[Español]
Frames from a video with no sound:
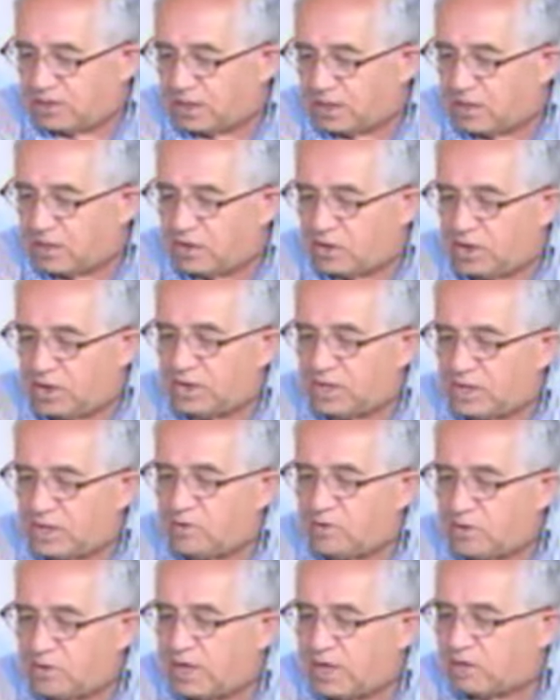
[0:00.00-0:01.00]
es que no les
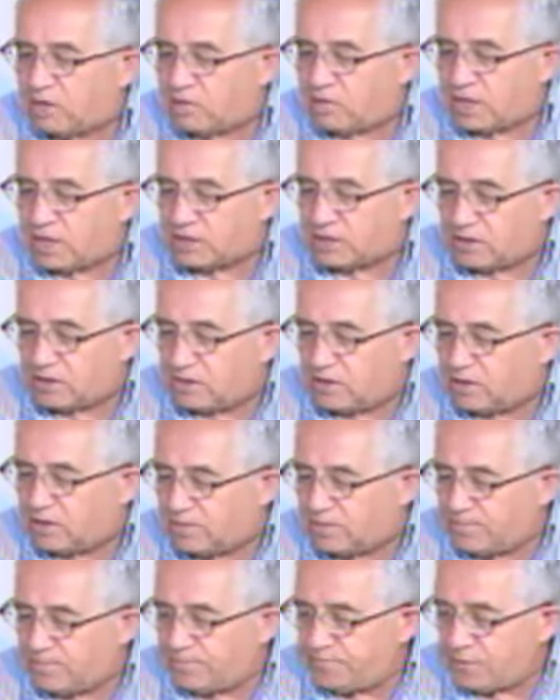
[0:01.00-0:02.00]
den una
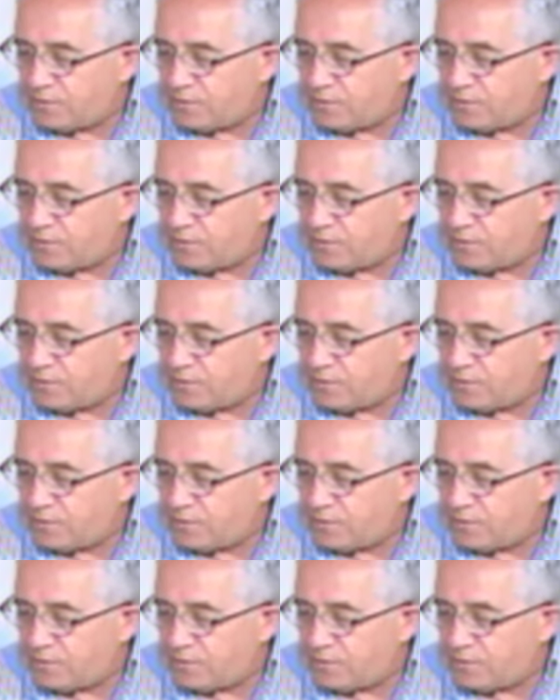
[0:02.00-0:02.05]
educación,